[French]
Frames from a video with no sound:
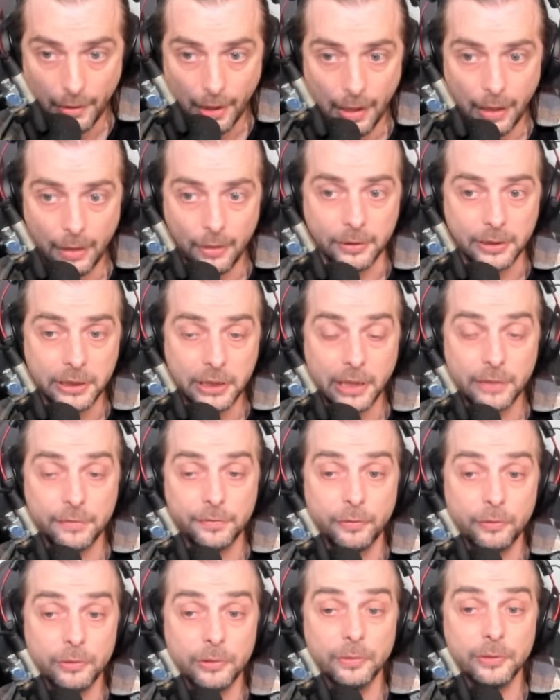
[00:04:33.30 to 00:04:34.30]
Alors déjà, il
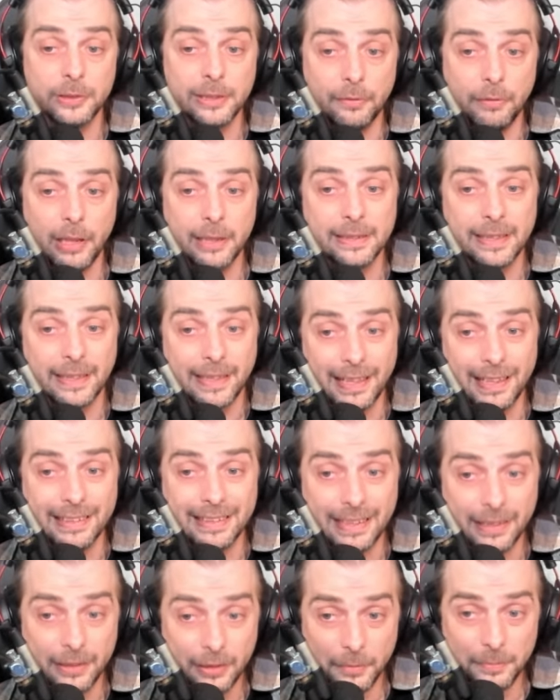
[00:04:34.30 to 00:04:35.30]
faut savoir, c'est qu'elle a
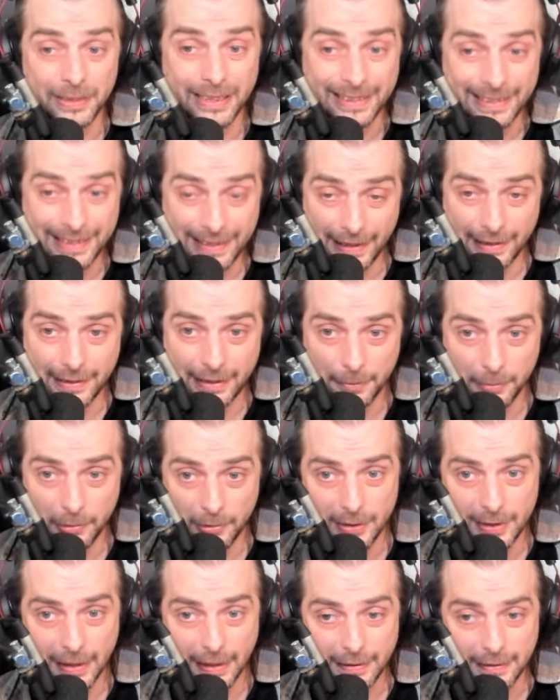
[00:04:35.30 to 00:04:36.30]
des, quand même des très, très
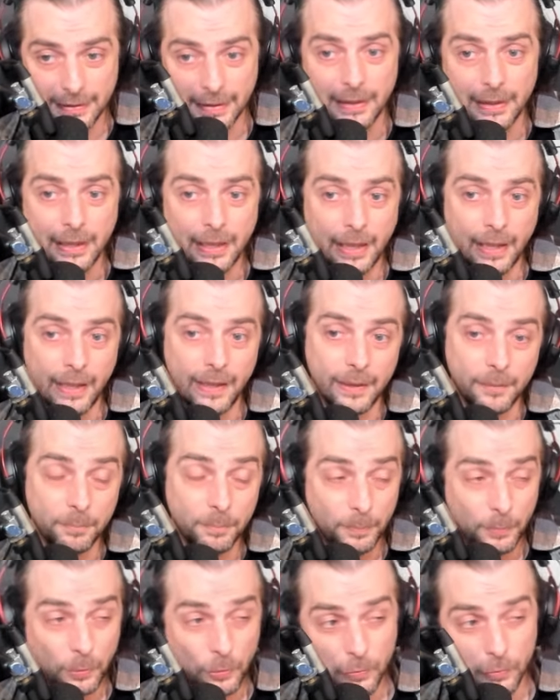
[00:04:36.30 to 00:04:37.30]
bonnes stats. Elle a
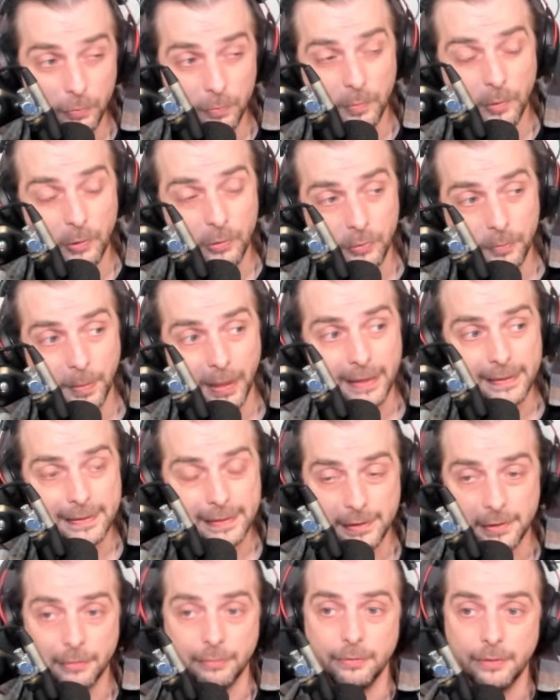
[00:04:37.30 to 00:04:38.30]
beaucoup, beaucoup de
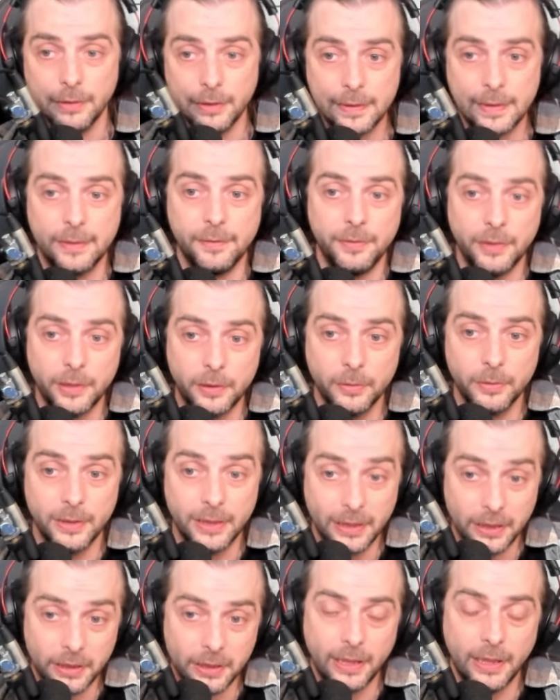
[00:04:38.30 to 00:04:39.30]
précision, ce qui fait que
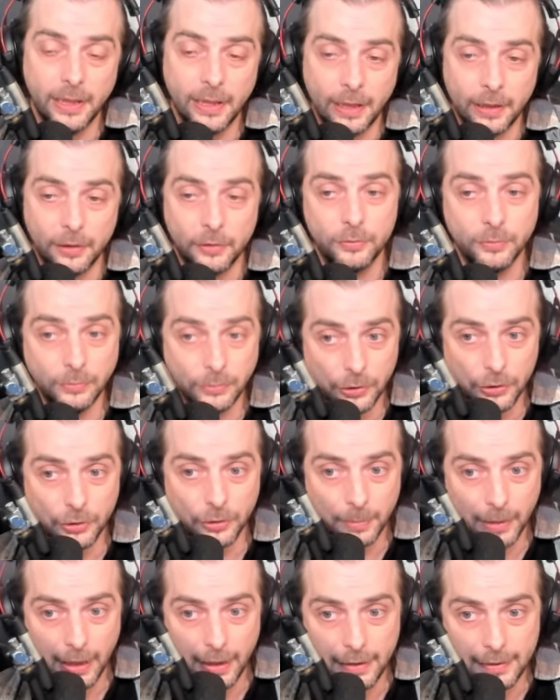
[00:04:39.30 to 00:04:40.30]
déjà, elle touche
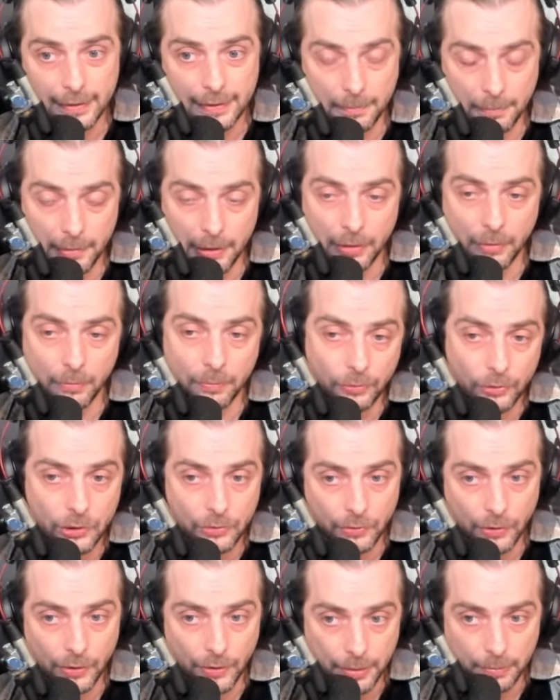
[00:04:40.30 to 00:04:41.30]
de base, mais en plus,
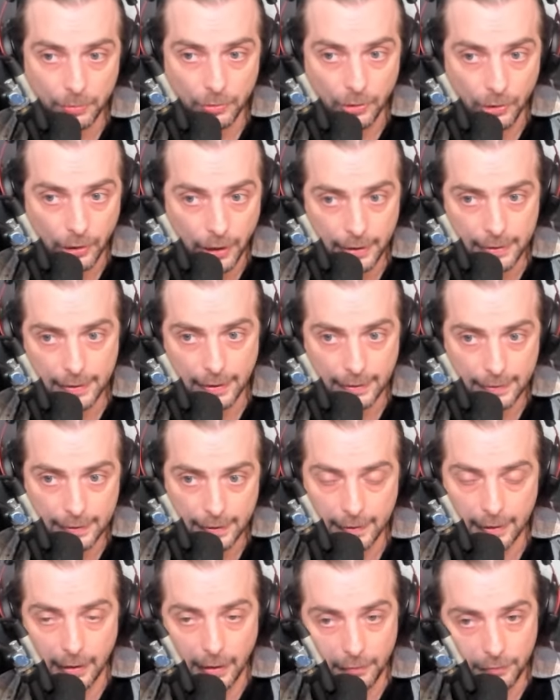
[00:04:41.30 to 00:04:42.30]
si vous avez un bon codex,
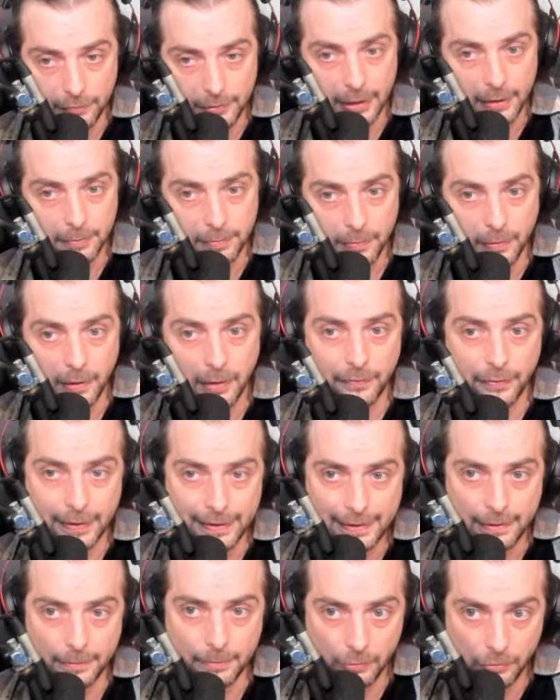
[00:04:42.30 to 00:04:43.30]
etc., vous allez pouvoir
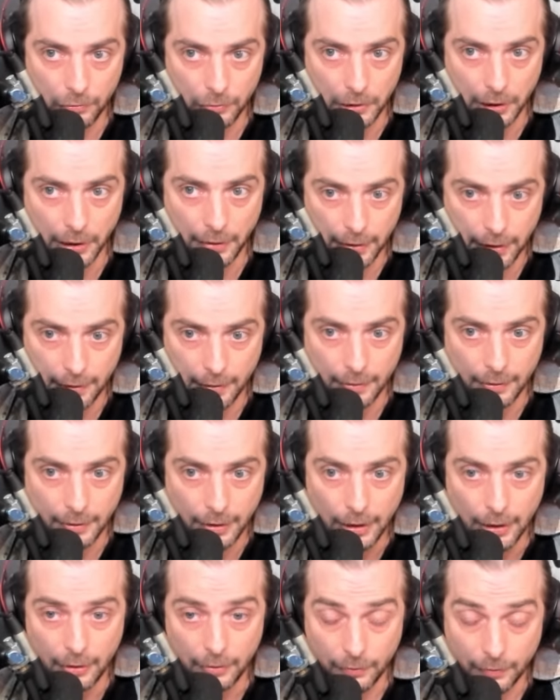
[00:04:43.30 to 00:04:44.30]
facilement toucher avec elle.
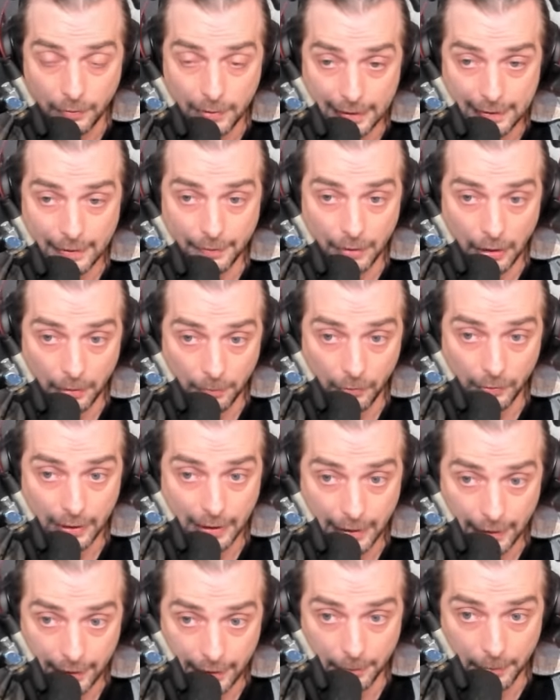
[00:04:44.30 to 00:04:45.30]
Donc ça, c'est vraiment
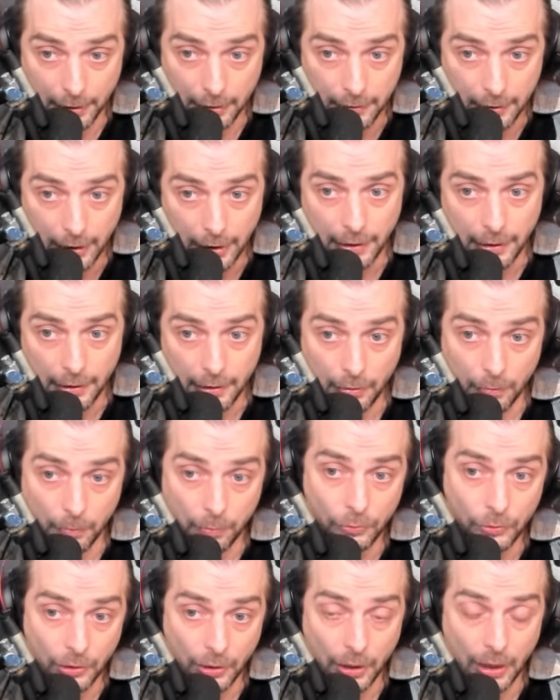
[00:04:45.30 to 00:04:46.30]
très, très bien. Et en
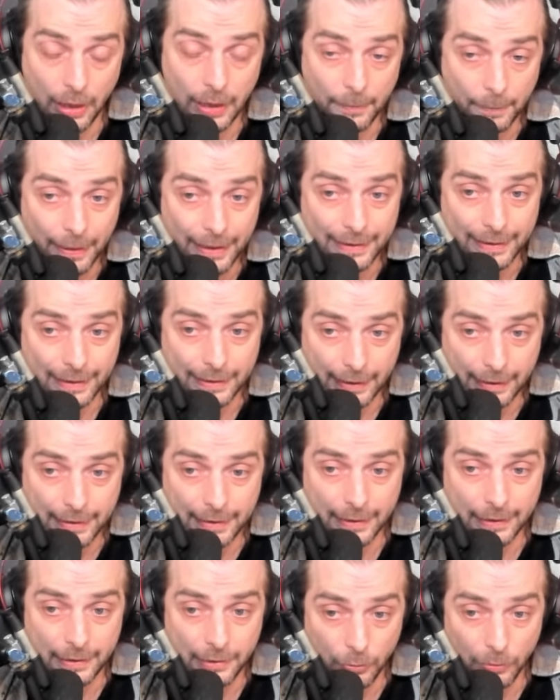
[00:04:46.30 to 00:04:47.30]
plus, elle n'a pas une attaque
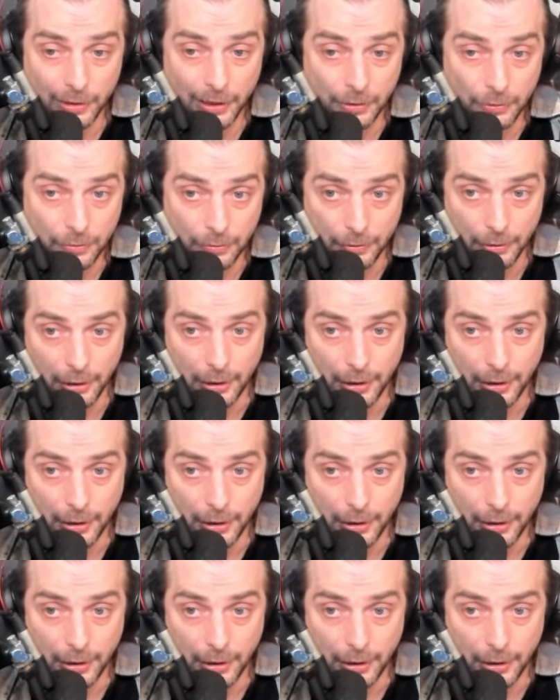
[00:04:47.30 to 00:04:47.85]
qui est trop dégueu.